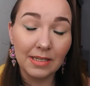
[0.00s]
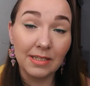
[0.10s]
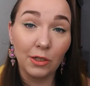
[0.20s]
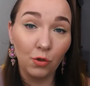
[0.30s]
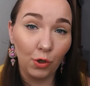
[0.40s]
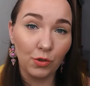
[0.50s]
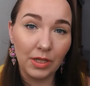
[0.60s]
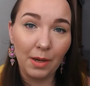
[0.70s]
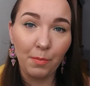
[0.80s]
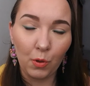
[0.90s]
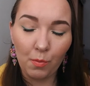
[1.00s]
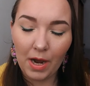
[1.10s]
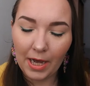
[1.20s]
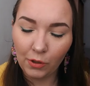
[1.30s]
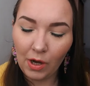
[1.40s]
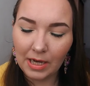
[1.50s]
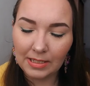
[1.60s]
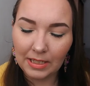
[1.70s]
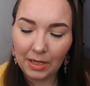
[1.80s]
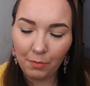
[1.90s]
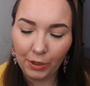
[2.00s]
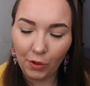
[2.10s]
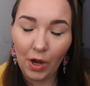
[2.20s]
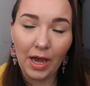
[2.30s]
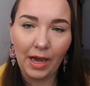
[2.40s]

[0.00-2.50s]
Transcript: si no los he probado así que bueno